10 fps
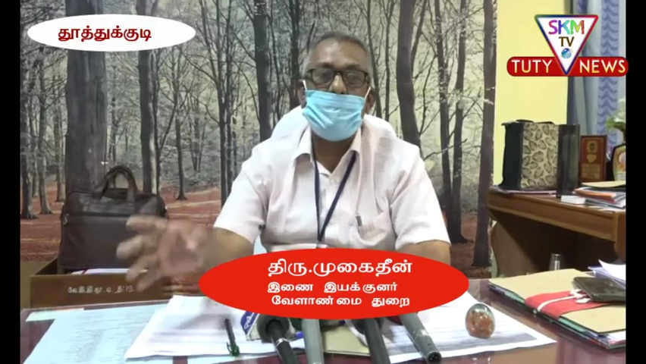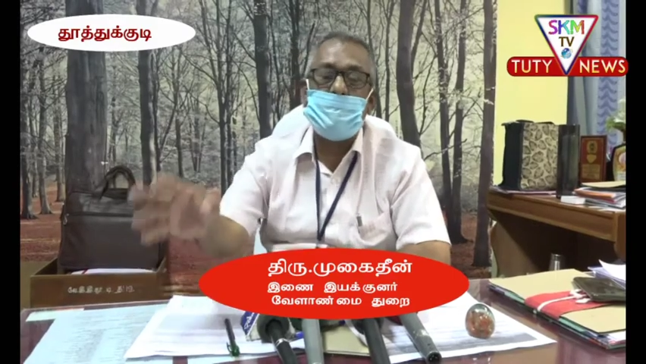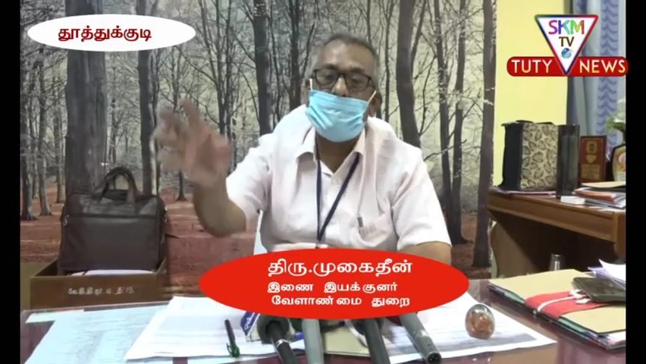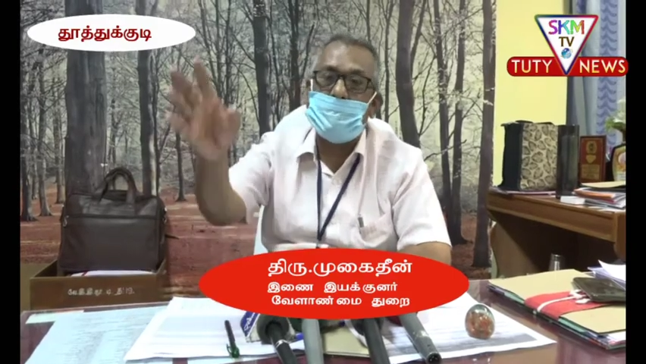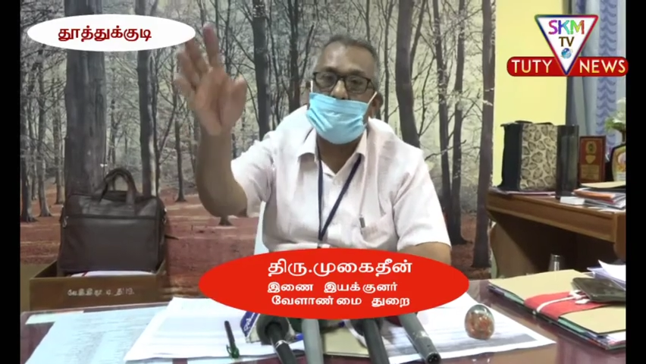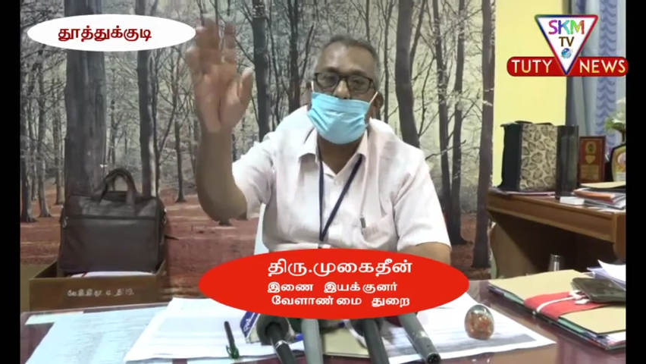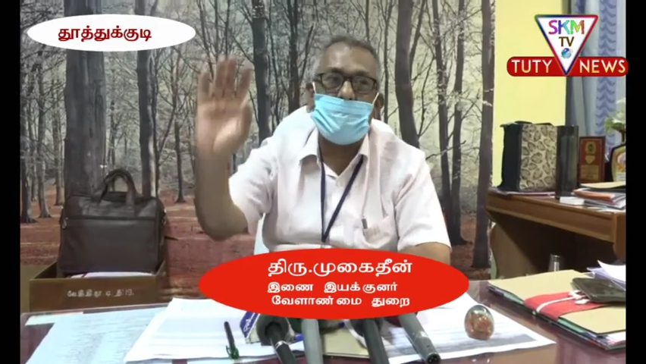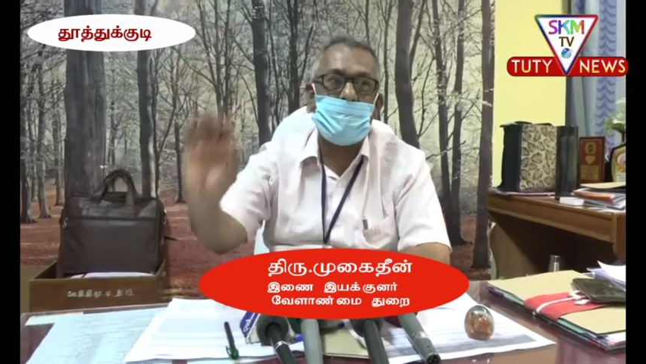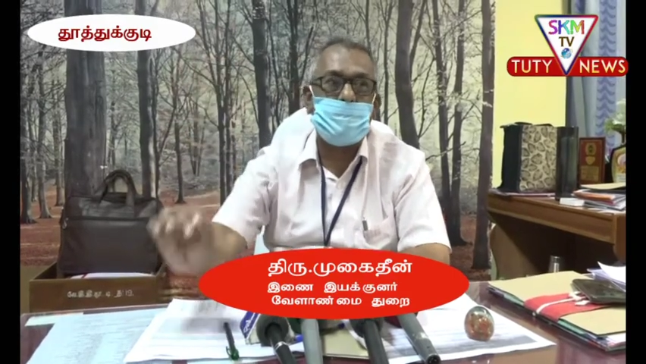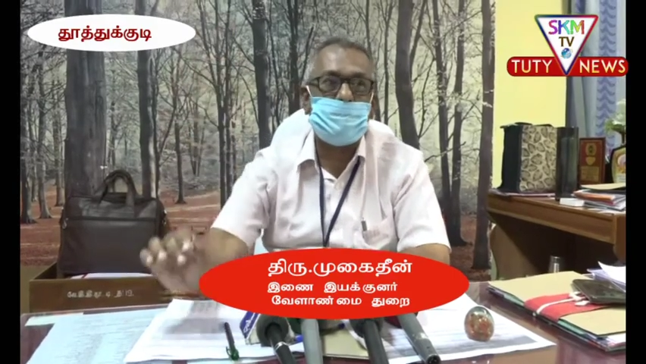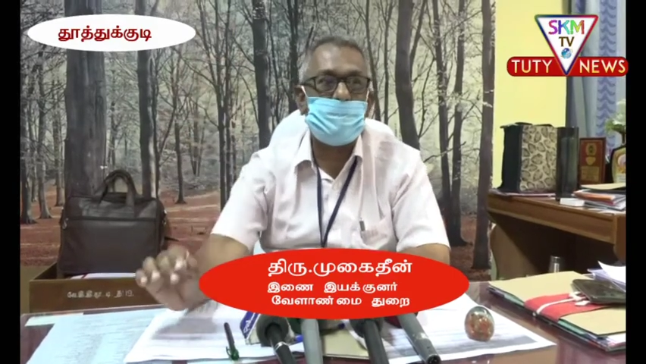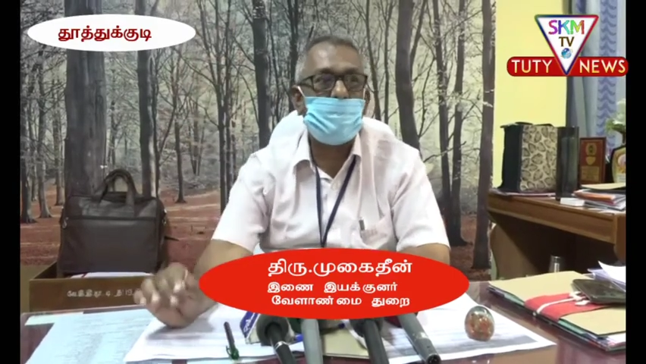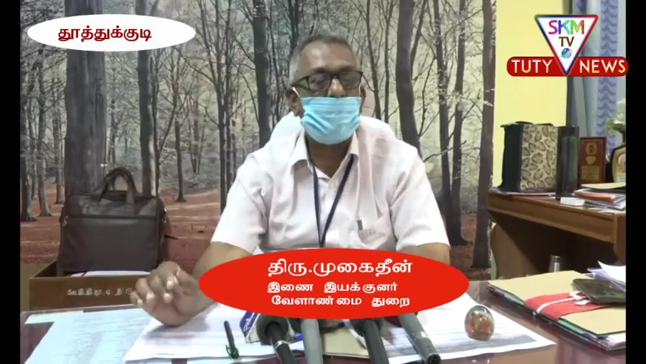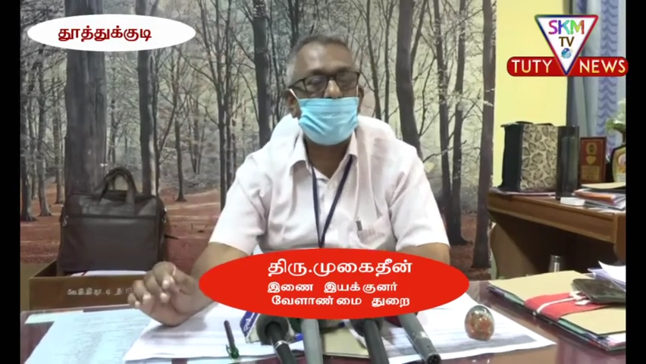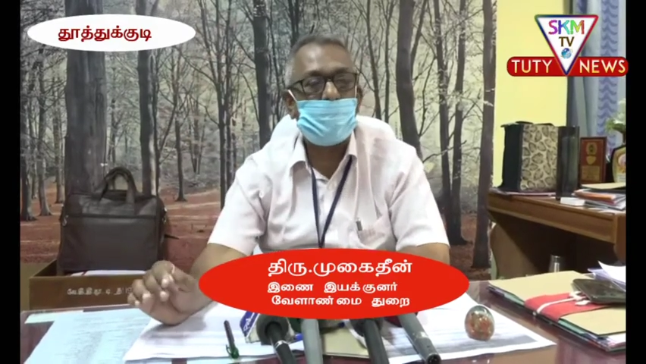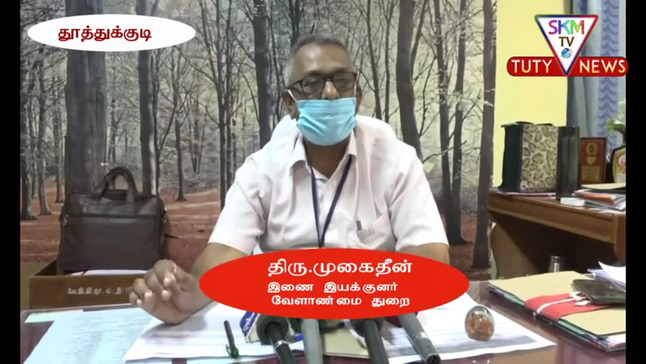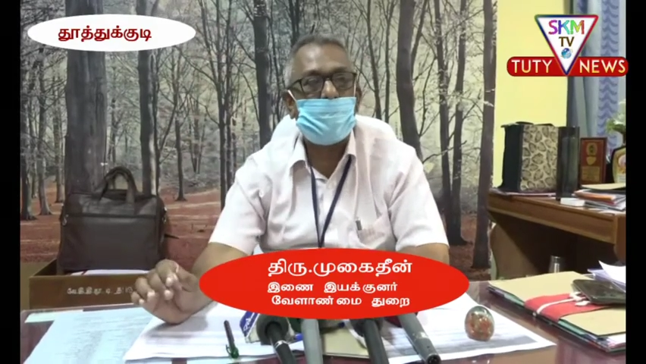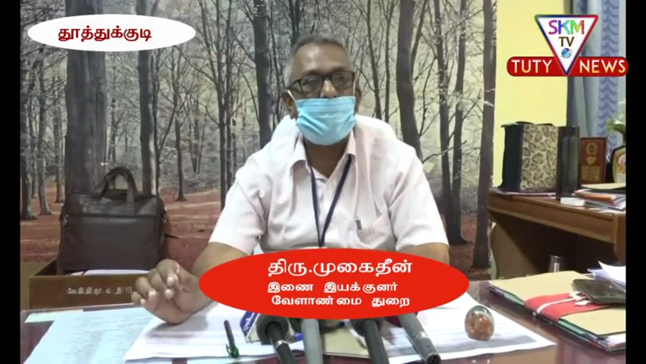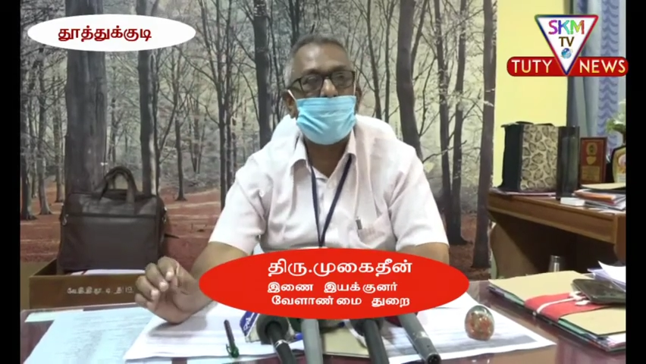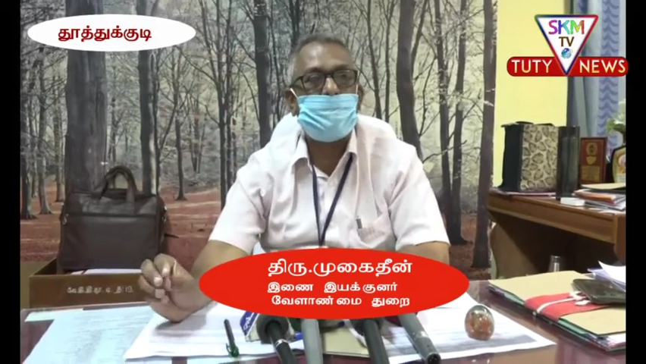இன்றைக்கி நம்ம சிறுவையுண்டம்
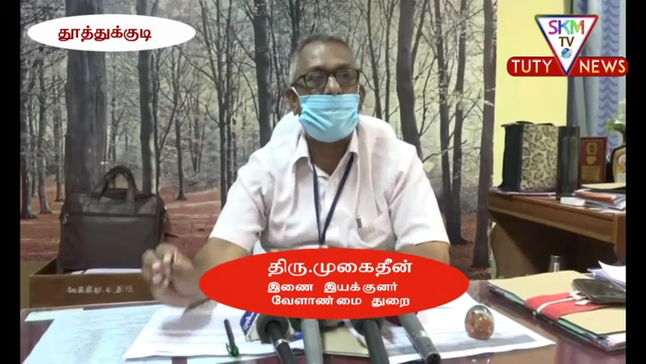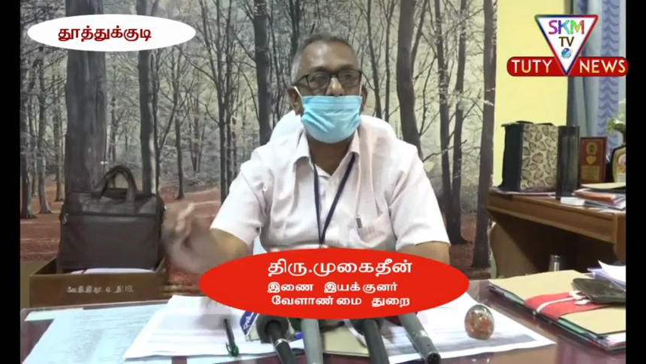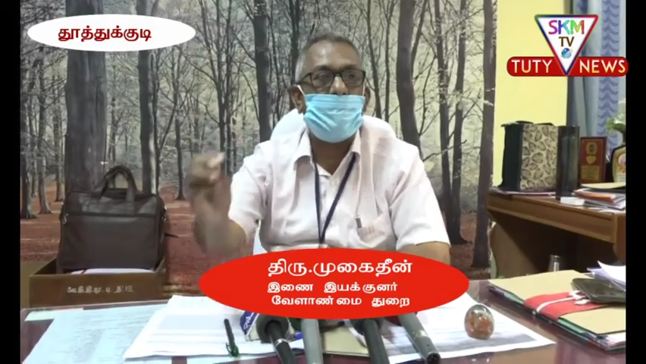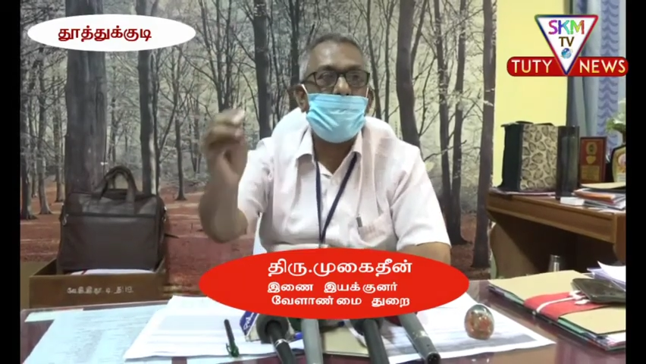பகுதியில் சில